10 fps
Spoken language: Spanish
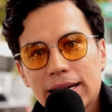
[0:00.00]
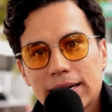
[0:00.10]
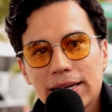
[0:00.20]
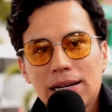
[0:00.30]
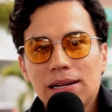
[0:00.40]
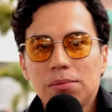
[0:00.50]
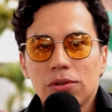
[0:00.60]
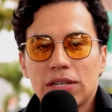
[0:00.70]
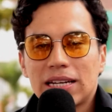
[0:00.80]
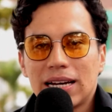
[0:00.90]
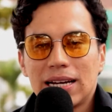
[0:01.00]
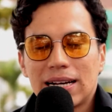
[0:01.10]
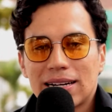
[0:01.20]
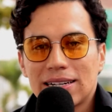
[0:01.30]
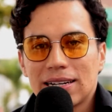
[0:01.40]
la carrera musical,
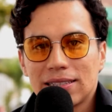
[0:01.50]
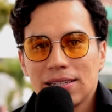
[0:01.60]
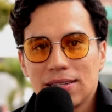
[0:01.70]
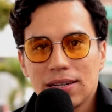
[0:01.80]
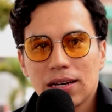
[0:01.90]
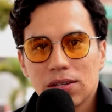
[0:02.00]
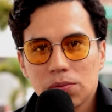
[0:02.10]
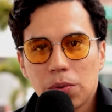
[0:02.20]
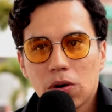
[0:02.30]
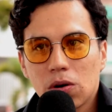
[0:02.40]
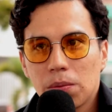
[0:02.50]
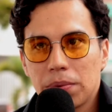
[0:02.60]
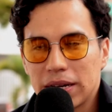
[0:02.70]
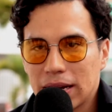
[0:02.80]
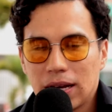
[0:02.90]
la carrera artística es un poco
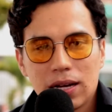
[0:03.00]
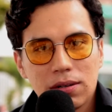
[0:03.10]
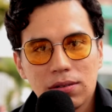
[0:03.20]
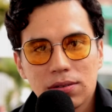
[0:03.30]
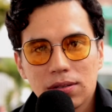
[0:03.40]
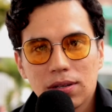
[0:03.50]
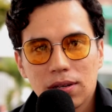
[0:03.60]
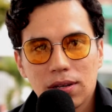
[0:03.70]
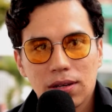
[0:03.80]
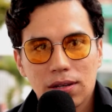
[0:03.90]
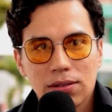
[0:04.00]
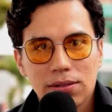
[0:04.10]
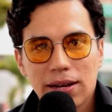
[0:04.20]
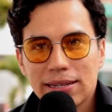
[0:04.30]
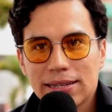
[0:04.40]
complicada, ¿no? Eh,
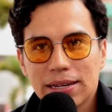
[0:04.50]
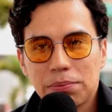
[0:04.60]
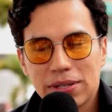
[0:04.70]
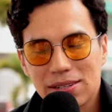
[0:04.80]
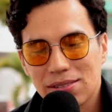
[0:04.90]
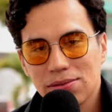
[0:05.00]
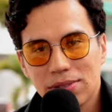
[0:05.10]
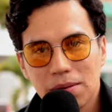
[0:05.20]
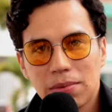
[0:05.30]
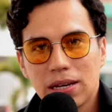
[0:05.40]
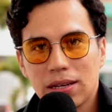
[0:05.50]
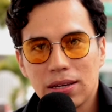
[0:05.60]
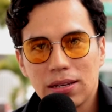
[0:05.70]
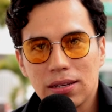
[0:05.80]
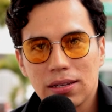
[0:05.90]
tú sabes que pues es un tema
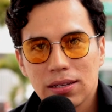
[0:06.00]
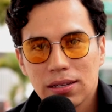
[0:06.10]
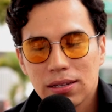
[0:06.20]
de,